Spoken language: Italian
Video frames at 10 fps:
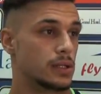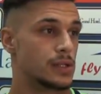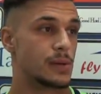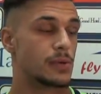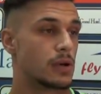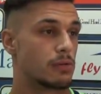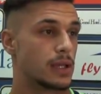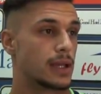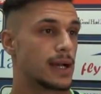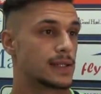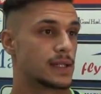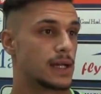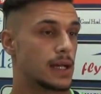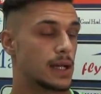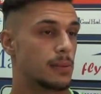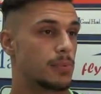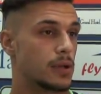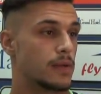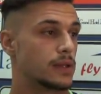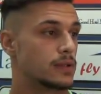Diciamo che qui in casa,
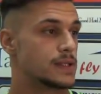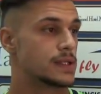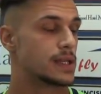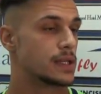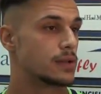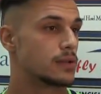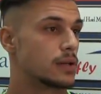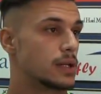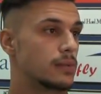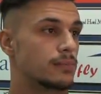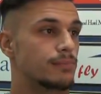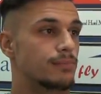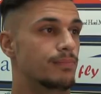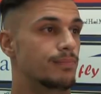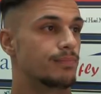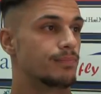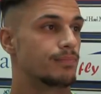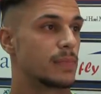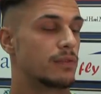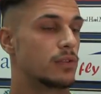poi avendo il sintetico, è, mm,
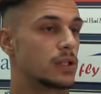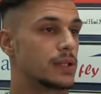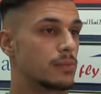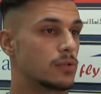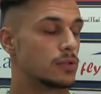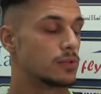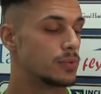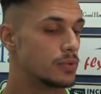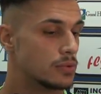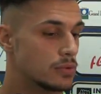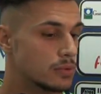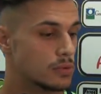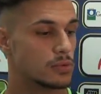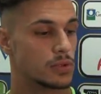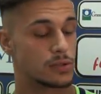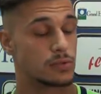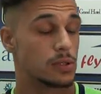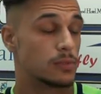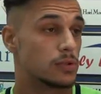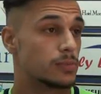a volte molto più,
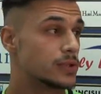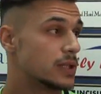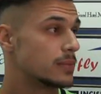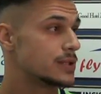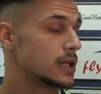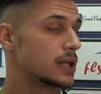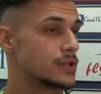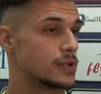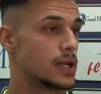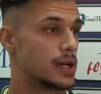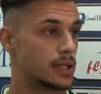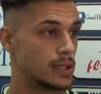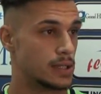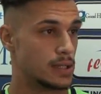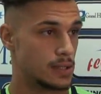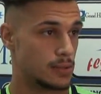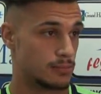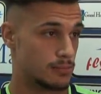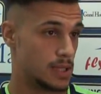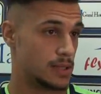risulta molto più semplice anche giocare,
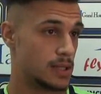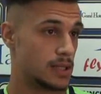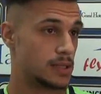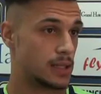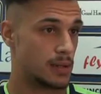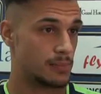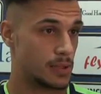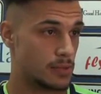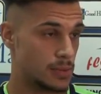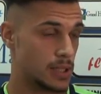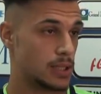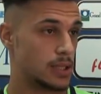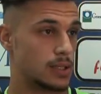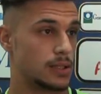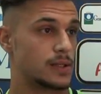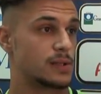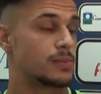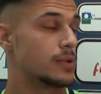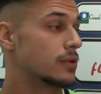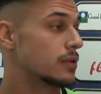mentre in altri campi come ad
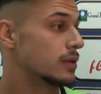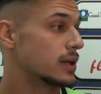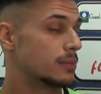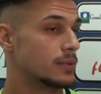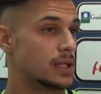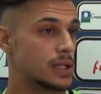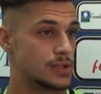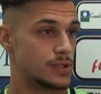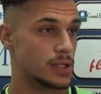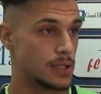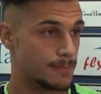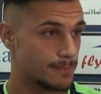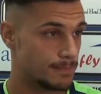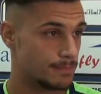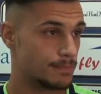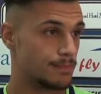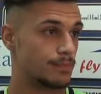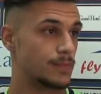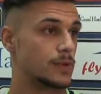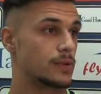esempio il campo di Reggio che
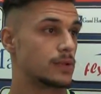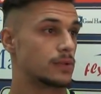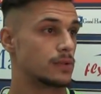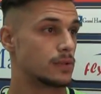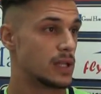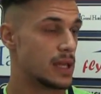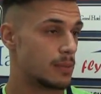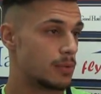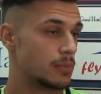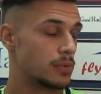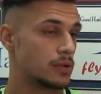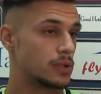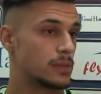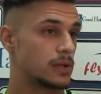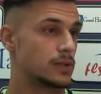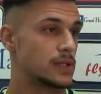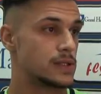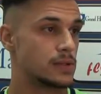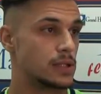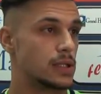mm, non, non era proprio in ottime
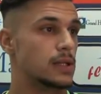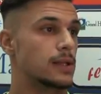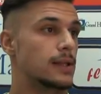condizioni,